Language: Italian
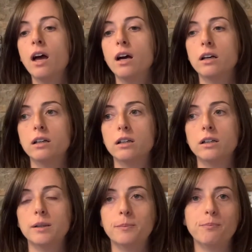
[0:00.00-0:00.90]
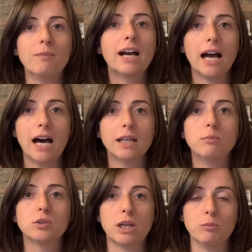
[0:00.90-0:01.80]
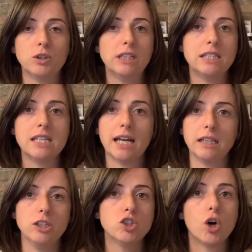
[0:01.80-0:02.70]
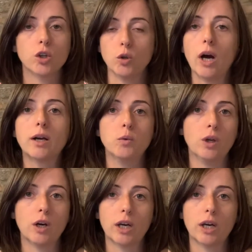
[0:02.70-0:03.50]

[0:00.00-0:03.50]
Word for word: eh, magari potremmo utilizzare di giorno anche una